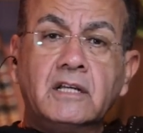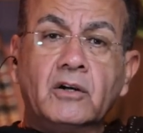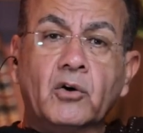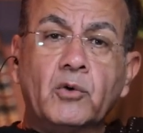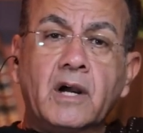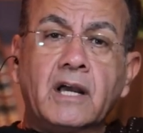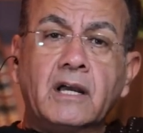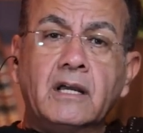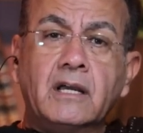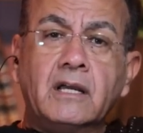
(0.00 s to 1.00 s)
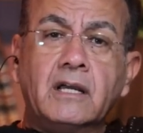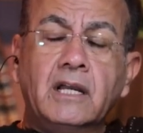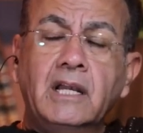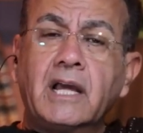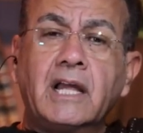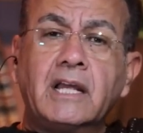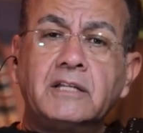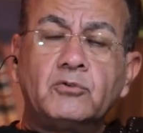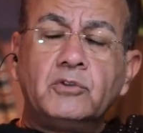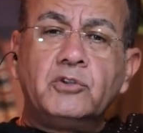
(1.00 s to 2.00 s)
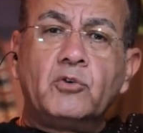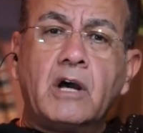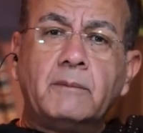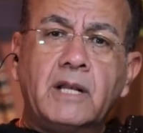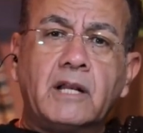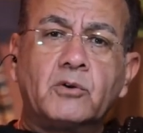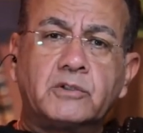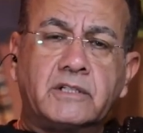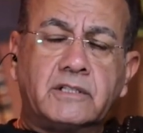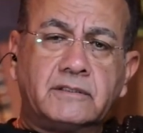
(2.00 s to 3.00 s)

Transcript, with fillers: هو ايه اللي خلاكي تقولي ان هو عاملها لاختك؟